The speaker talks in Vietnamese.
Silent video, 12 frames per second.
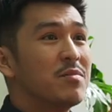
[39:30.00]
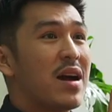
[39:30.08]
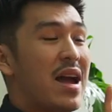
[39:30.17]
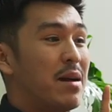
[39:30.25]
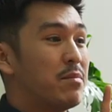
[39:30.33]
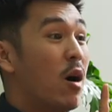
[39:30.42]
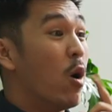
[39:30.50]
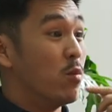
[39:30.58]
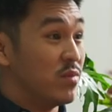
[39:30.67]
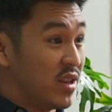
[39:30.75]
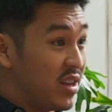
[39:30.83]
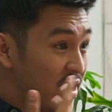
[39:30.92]
mà em
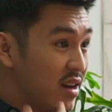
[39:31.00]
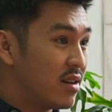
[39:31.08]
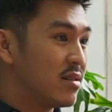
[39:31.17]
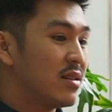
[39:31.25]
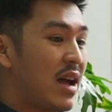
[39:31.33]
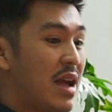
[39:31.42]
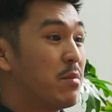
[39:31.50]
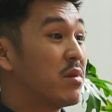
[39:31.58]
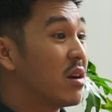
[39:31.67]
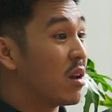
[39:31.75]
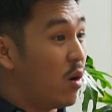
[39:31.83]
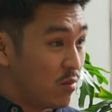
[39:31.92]
hồn nhiên á ừ. em
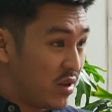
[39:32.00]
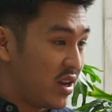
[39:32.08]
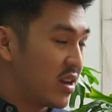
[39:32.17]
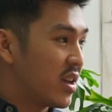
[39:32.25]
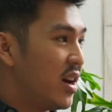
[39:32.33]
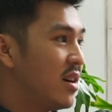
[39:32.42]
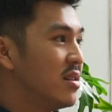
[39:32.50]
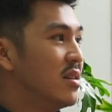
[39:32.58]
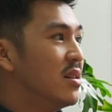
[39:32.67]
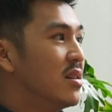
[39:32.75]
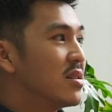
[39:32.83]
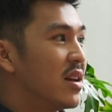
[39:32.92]
rất hồn nhiên nhá
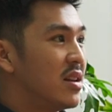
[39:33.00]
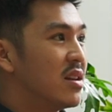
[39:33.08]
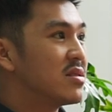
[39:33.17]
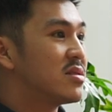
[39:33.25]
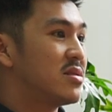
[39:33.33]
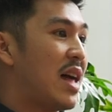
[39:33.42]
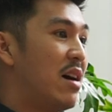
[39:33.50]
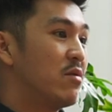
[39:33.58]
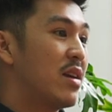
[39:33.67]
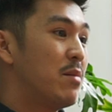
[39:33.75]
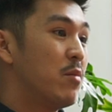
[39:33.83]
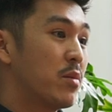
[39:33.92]
thì nó tạo
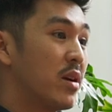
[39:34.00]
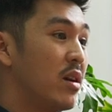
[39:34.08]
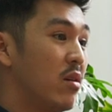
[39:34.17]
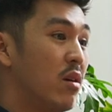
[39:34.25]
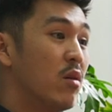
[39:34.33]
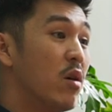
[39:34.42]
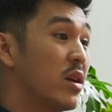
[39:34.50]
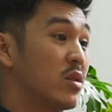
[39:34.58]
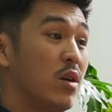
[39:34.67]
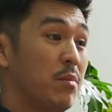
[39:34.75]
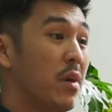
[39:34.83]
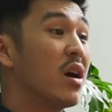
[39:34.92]
cho em một cái hiệu ứng hoàn
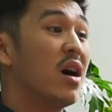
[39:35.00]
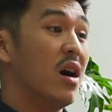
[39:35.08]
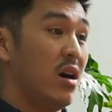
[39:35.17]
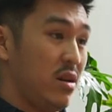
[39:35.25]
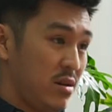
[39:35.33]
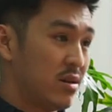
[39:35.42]
toàn bất ngờ ừ